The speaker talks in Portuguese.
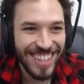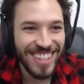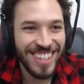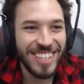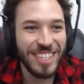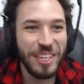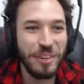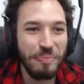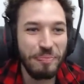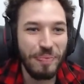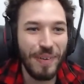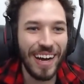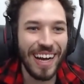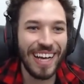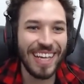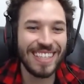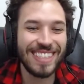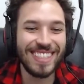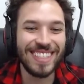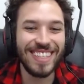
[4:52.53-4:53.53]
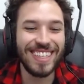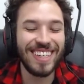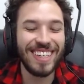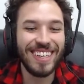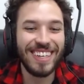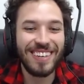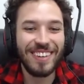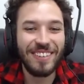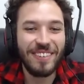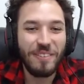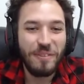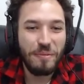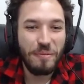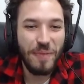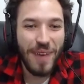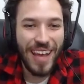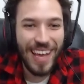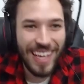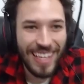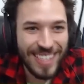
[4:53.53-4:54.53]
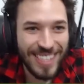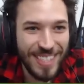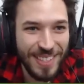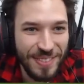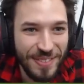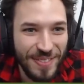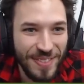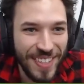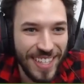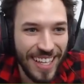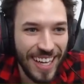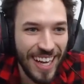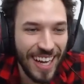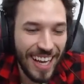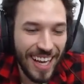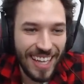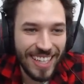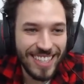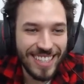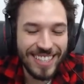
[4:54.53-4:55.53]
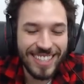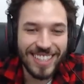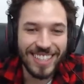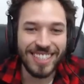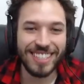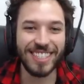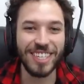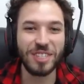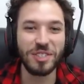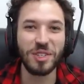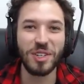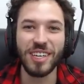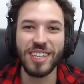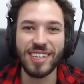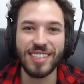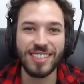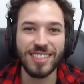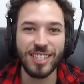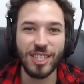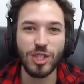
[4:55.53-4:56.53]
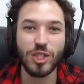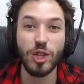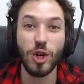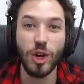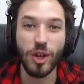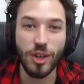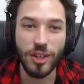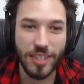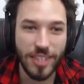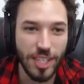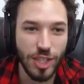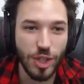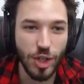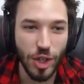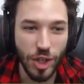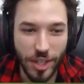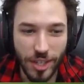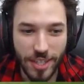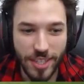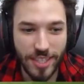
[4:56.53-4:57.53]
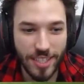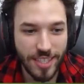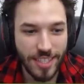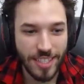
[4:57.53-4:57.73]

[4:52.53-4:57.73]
Que passe! Messi virada 3 a 2 Que jogo, que jogo.